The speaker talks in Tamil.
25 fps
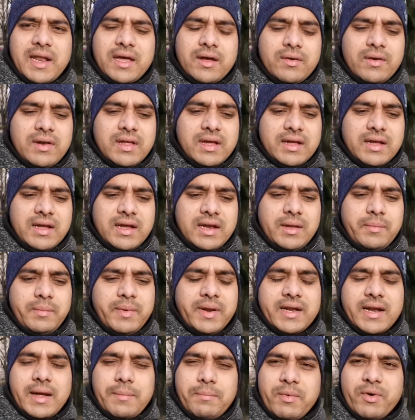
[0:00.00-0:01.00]
பழக்க வழக்கங்கள்
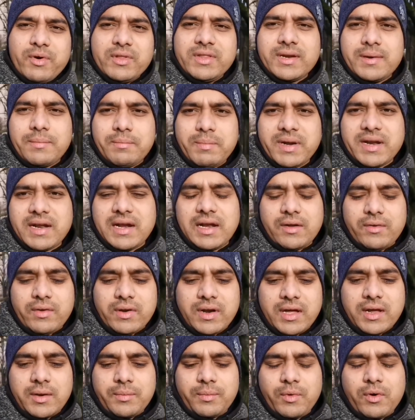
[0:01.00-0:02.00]
எப்படி நம்ம வந்து ரொம்ப
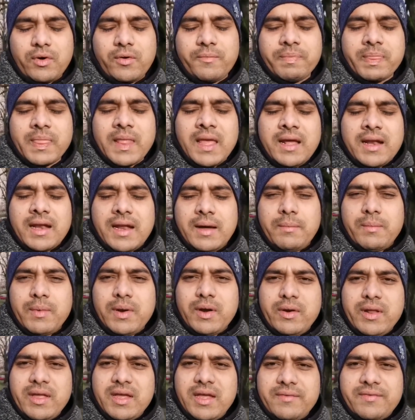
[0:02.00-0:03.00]
நல்லவனாக இருப்போம்
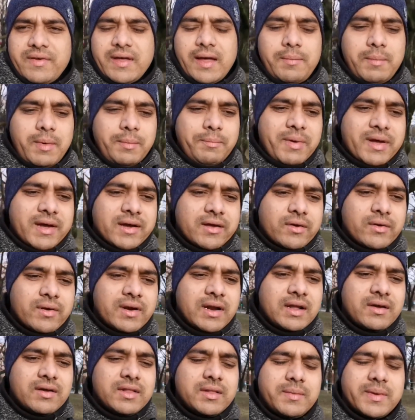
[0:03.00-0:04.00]
நம்மளுடைய ஃபேமிலி
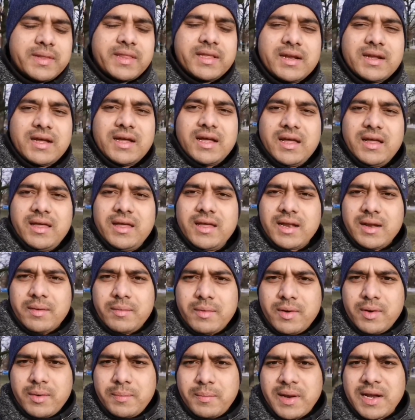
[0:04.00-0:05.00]
பேக்ரவுண்ட்லாம் வந்து பார்த்திங்கன்னா
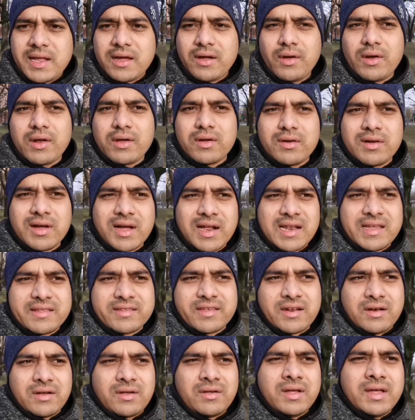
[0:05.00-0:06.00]
நம்மளுடைய பழக்க வழக்கம்
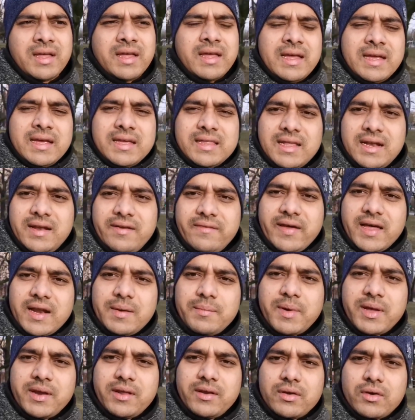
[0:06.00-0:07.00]
கலாச்சாரம் இதெல்லாம்
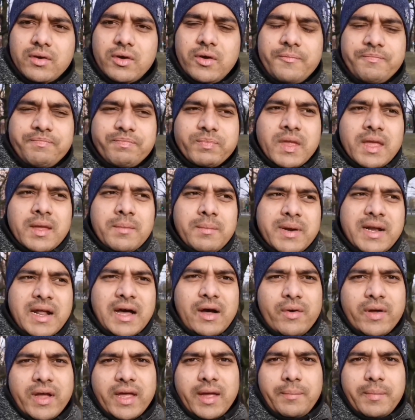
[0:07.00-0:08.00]
வேறு மாதிரி இருக்கும் பட்
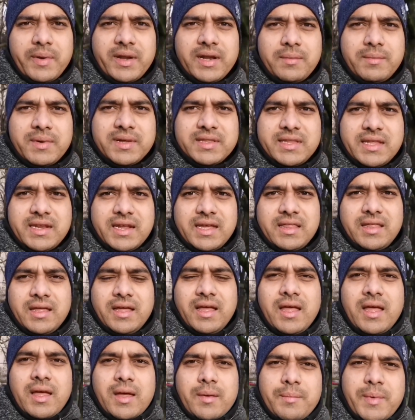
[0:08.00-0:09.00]
அவங்க எப்படின்னு நமக்கு தெரியாது
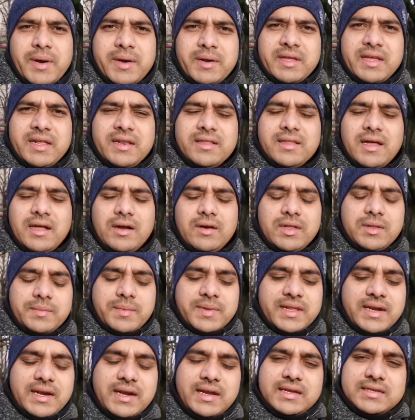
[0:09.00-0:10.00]
பட் இருந்தாலும் வந்து
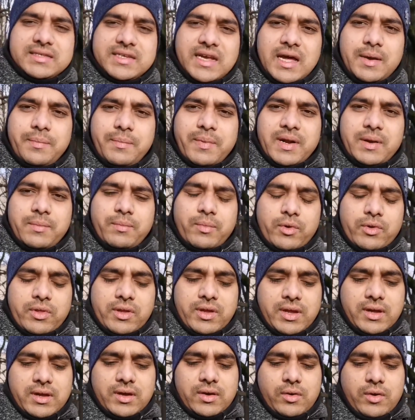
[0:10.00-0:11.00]
பார்த்திங்கன்னா நீங்கள் ஷேர்
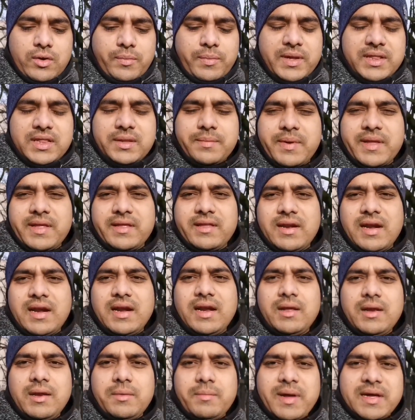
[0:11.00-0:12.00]
பண்ணும்போது ஒரு பத்து பதினஞ்சு
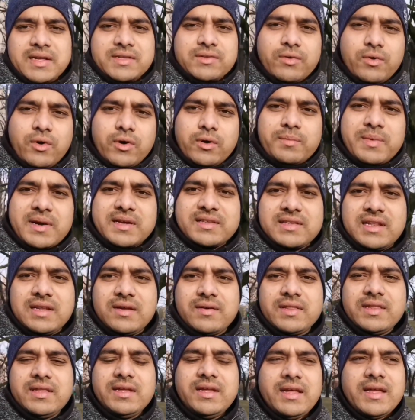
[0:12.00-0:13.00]
நாளில் இல்லை மேக்ஸிமம் ஒரு
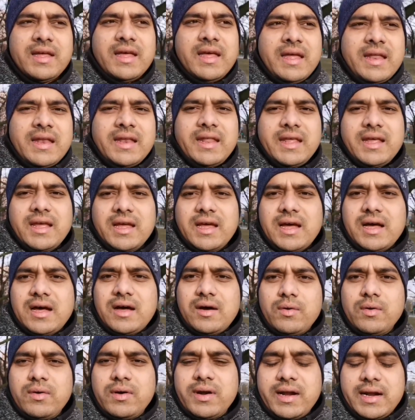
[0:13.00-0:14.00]
மாதத்துலேயே வந்து நீங்கள்
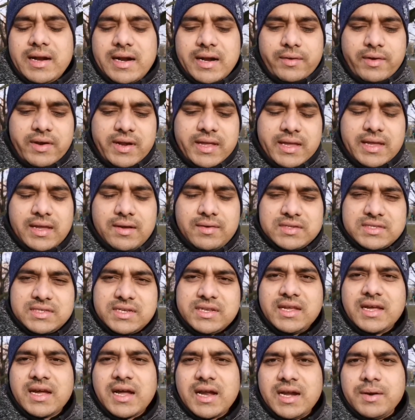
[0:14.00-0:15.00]
அவங்களுடைய நடவடிக்கையை
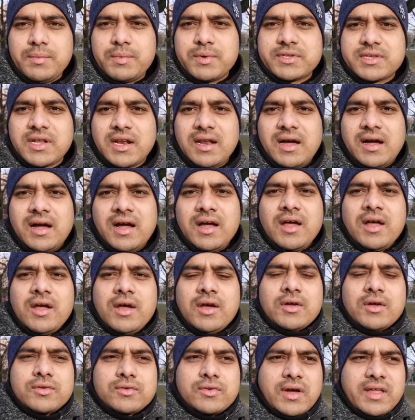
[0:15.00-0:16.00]
வச்சு நீங்கள் கண்டுபிடிச்சிடலாம்
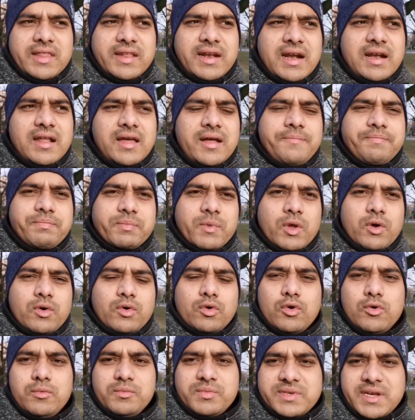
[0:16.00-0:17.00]
ஸோ அதனால்
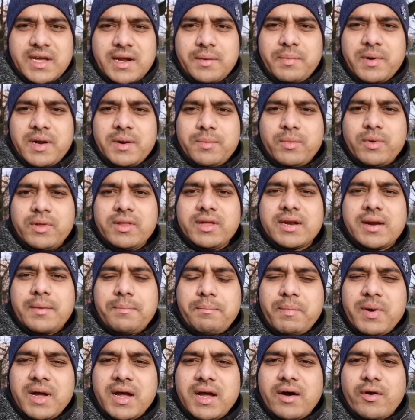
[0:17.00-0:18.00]
ரூம் ஷேர் பண்ணும்போது
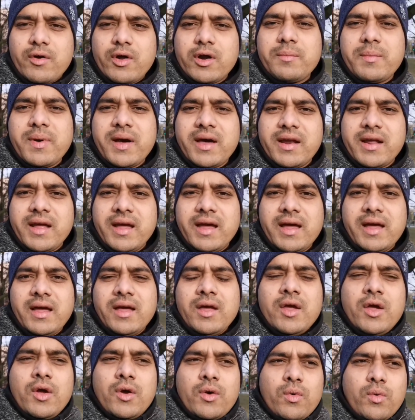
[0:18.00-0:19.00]
ரொம்ப கவனமாக இருங்க
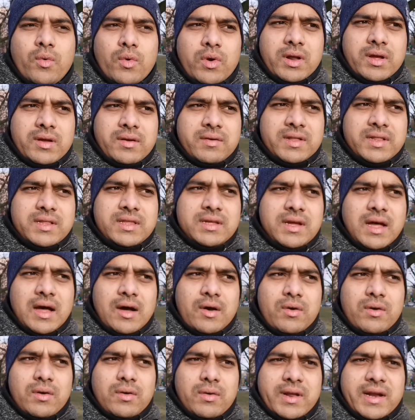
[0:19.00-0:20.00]
உங்களுக்கு வந்து
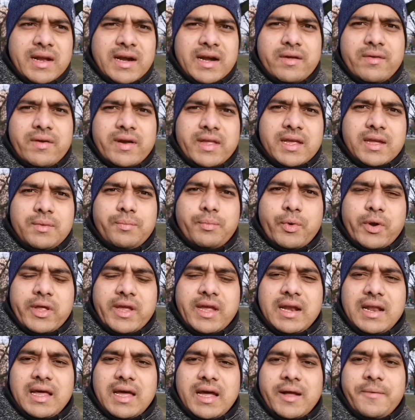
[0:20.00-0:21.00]
அவங்களுடைய நடவடிக்கை
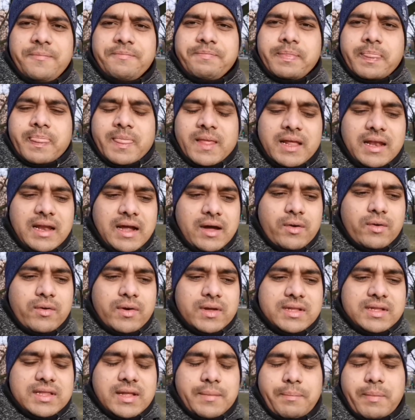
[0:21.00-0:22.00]
பிடிக்கல இல்லை அவங்க
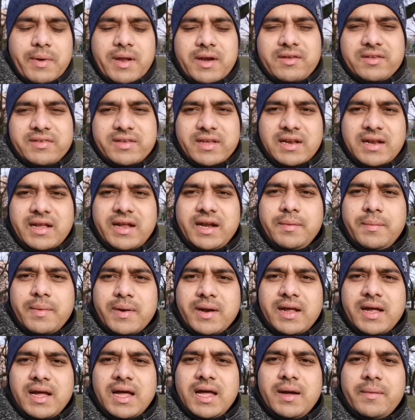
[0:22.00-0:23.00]
வந்து தப்பான விஷயங்களில்
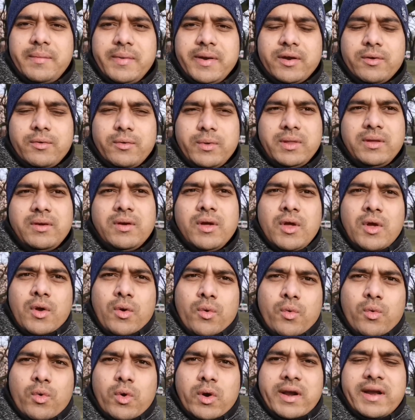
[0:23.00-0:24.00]
ஈடுபடுறாங்க அப்படின்னும் போது
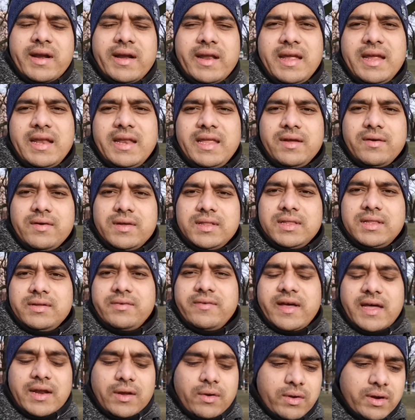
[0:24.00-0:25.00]
உடனே நீங்கள் வந்து
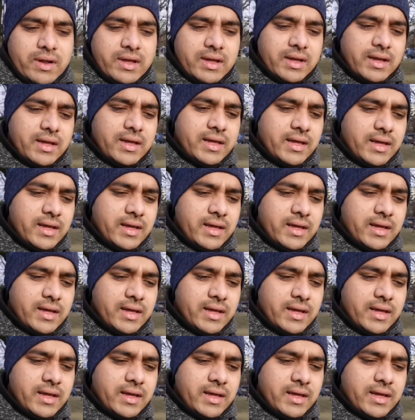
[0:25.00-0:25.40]
வேறு ஒரு